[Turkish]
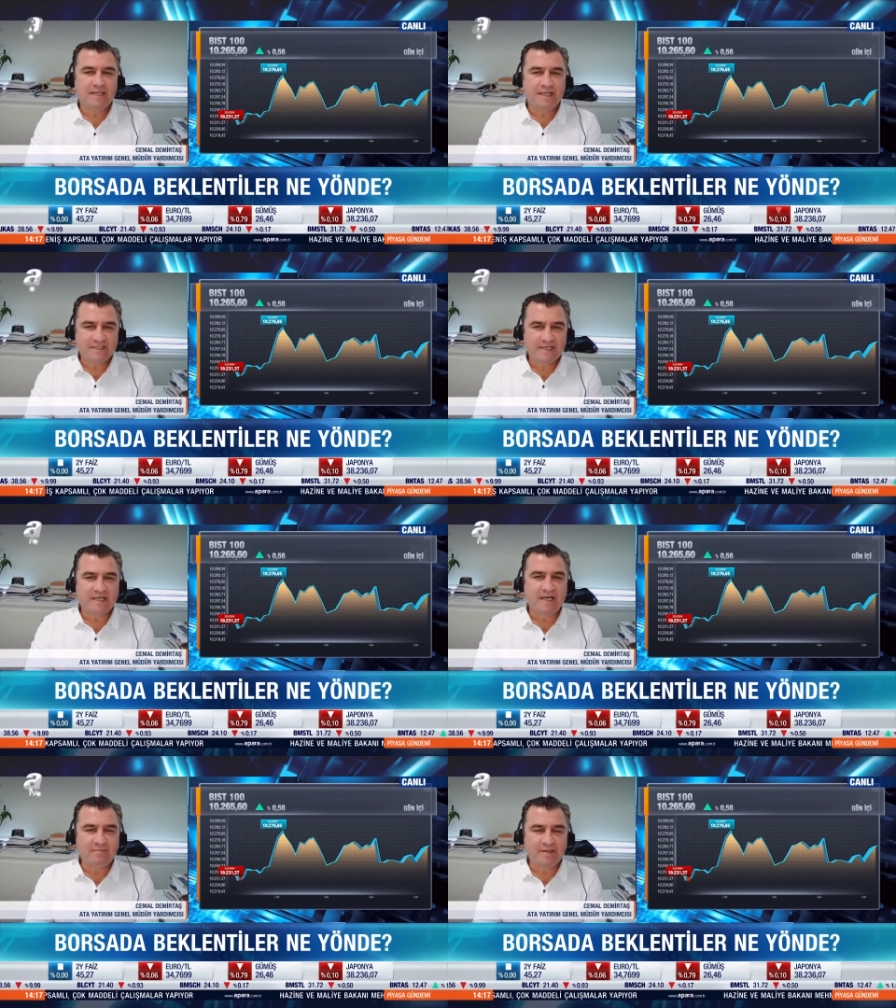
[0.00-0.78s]

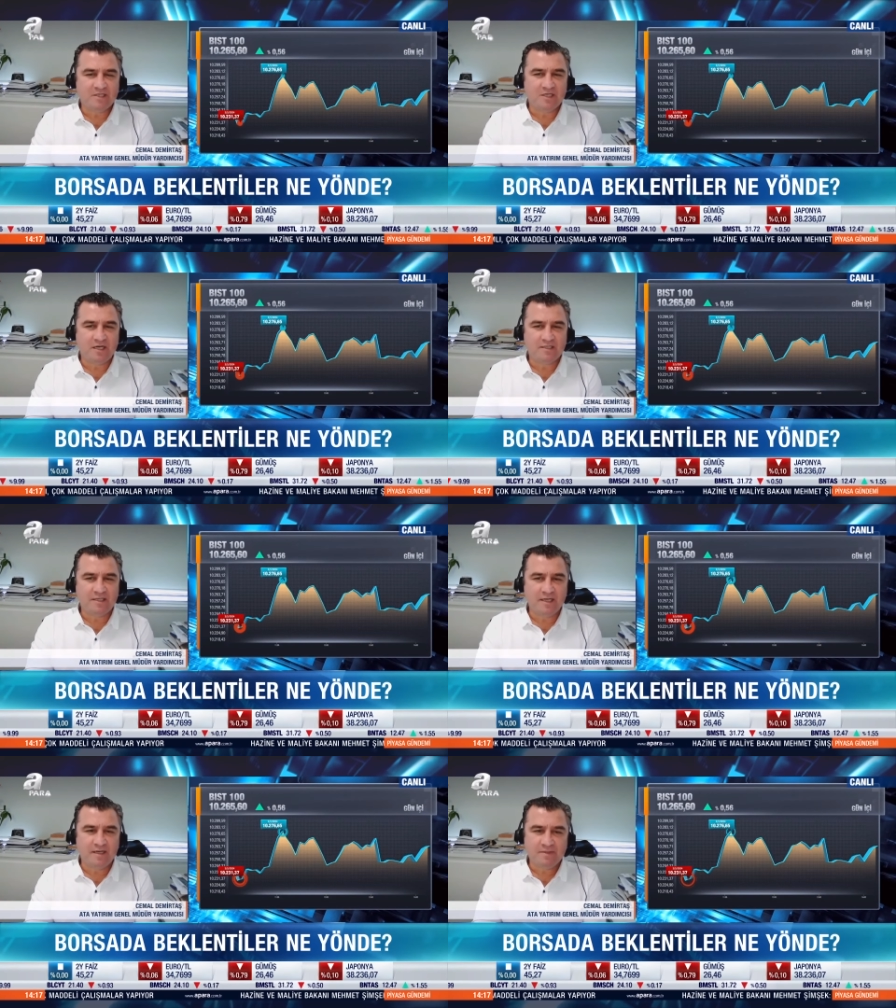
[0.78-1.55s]
desteklenmek
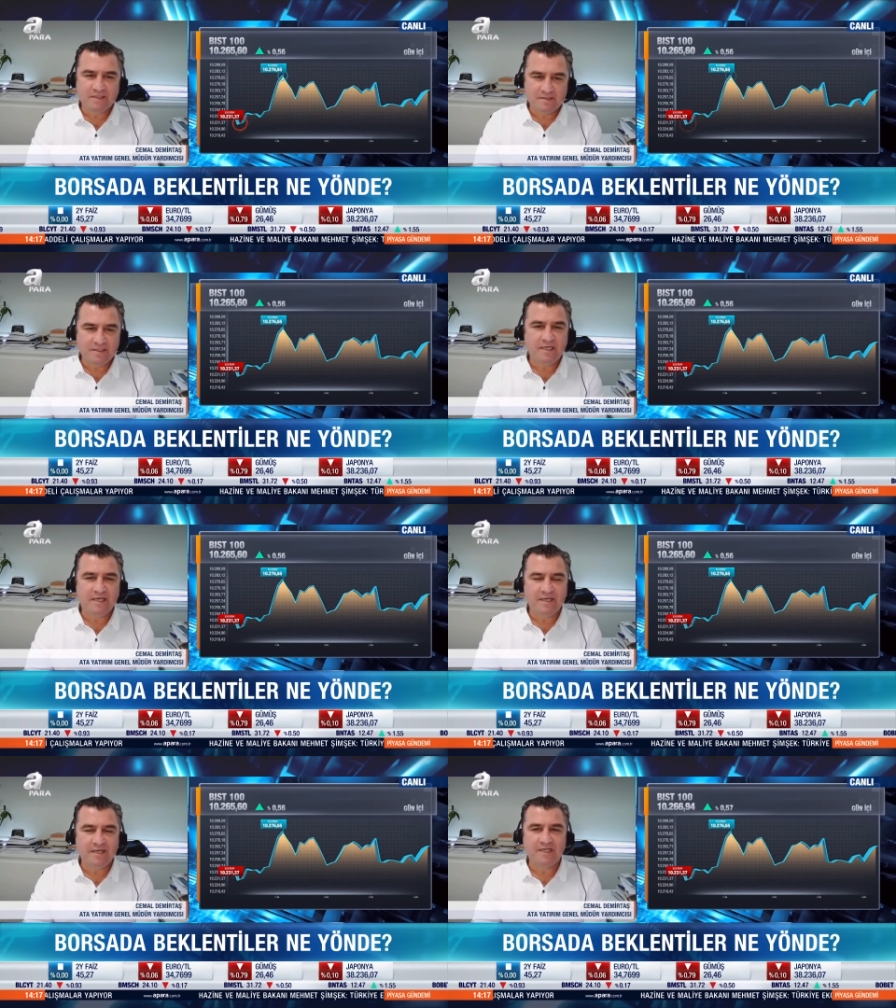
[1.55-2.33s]
şartıyla biz
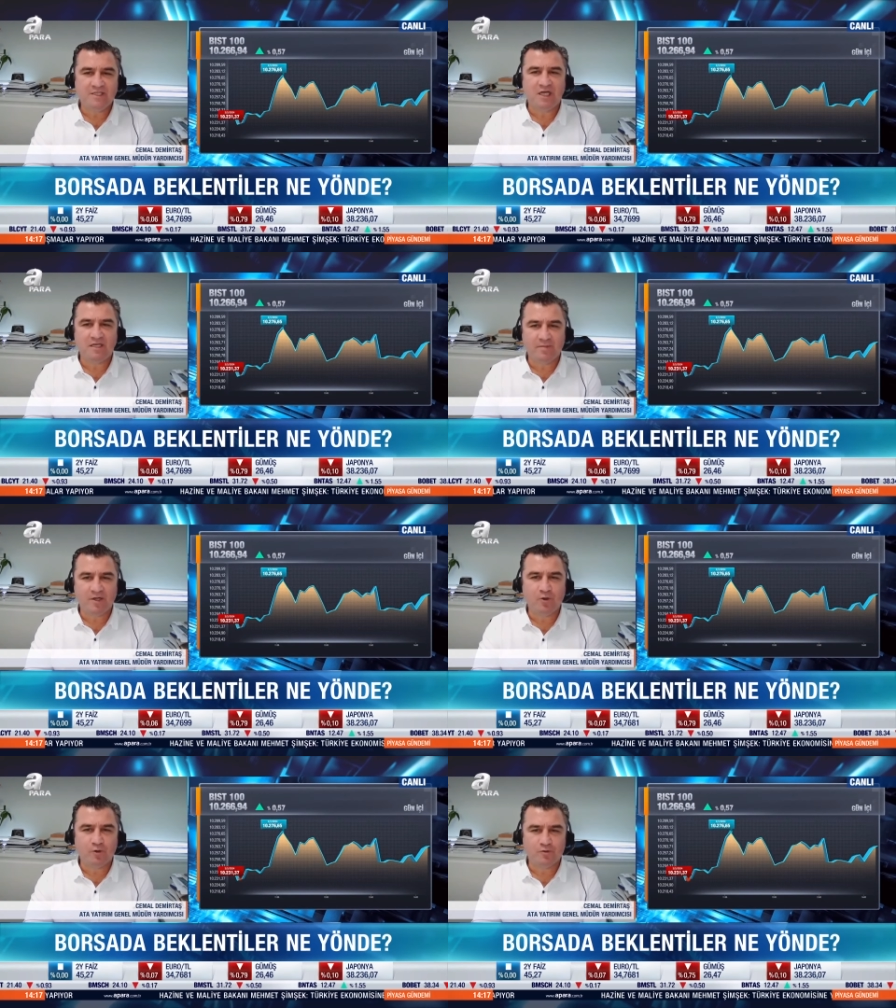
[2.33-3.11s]
ileriye heyecanla
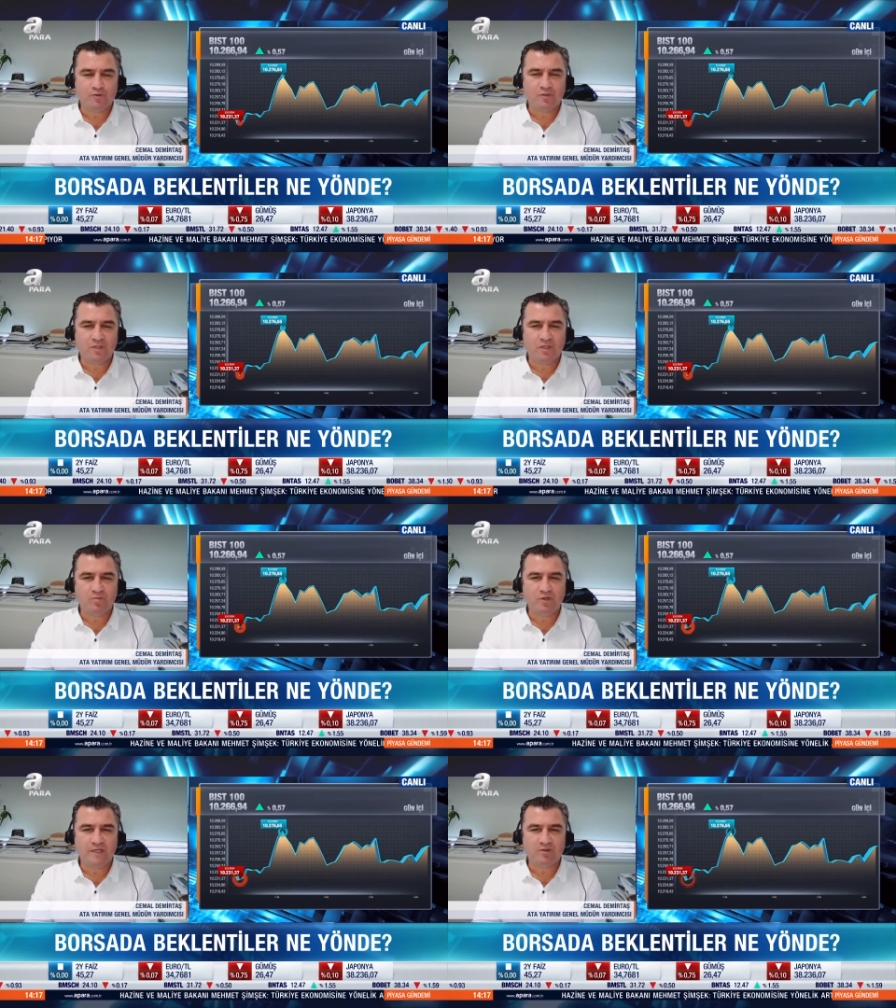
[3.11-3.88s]
bakıyoruz.
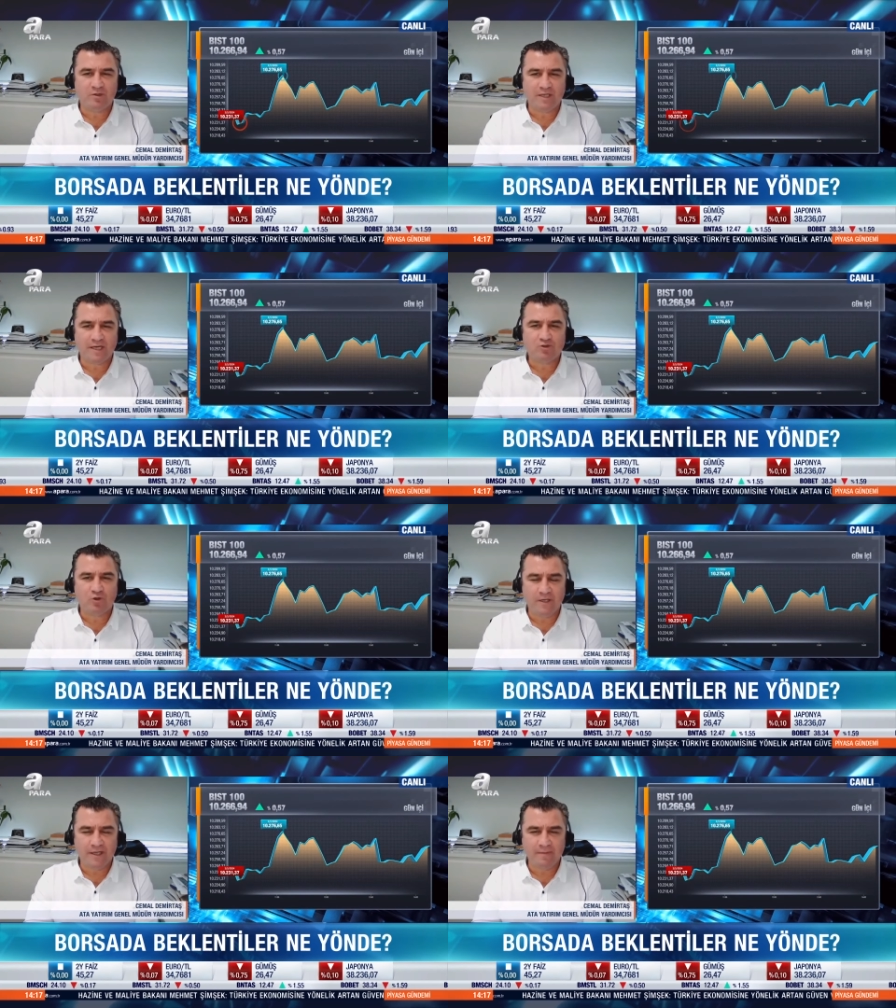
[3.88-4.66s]
E, bunu net olarak
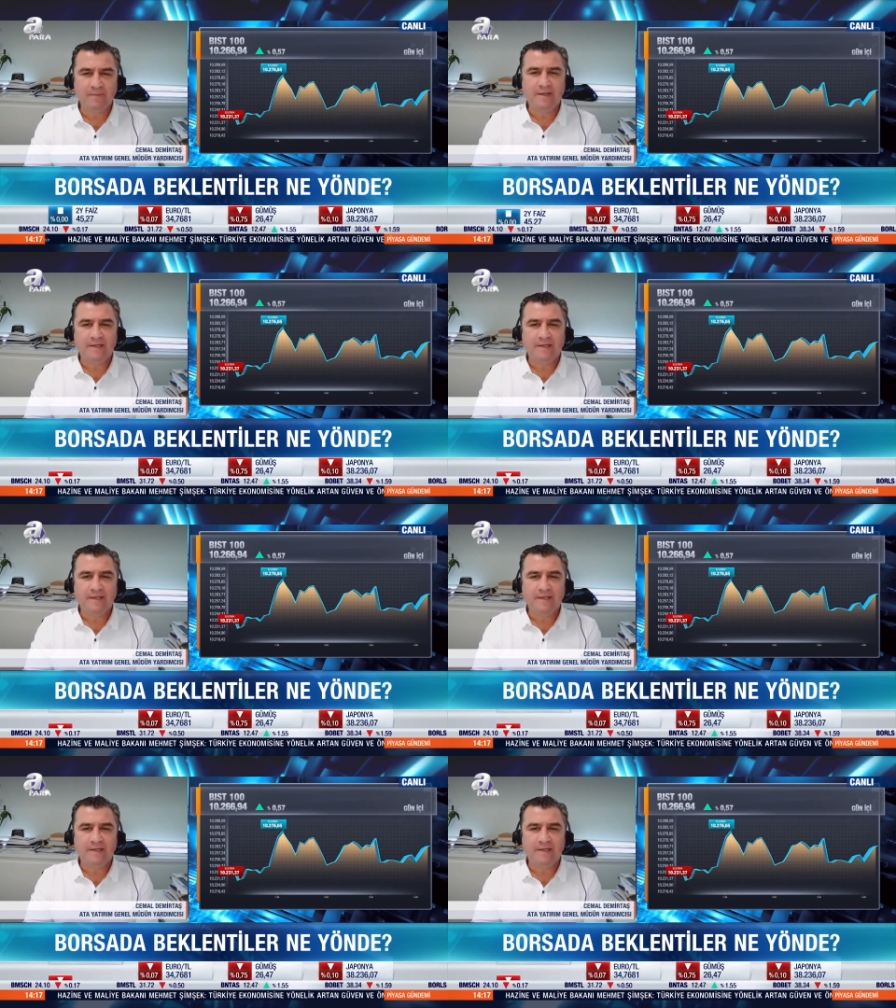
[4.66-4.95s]
söyleyeyim.